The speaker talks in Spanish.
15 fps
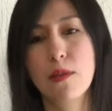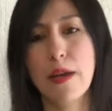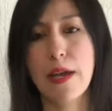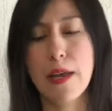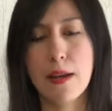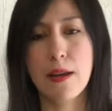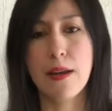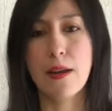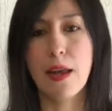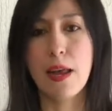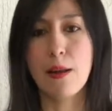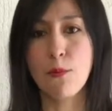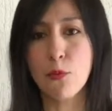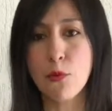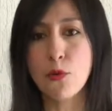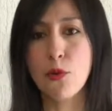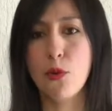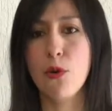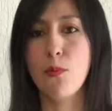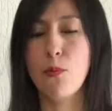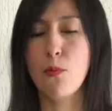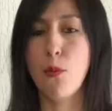en el
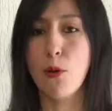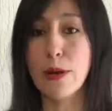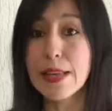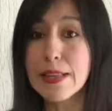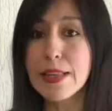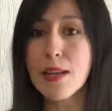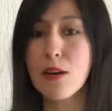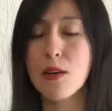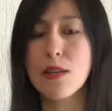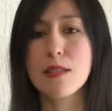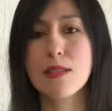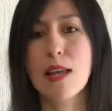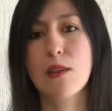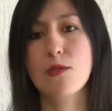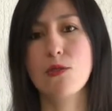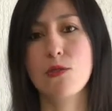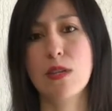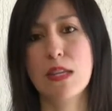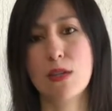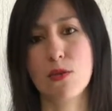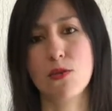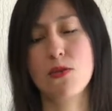mundo político de Estados
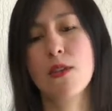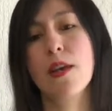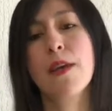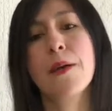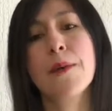Unidos.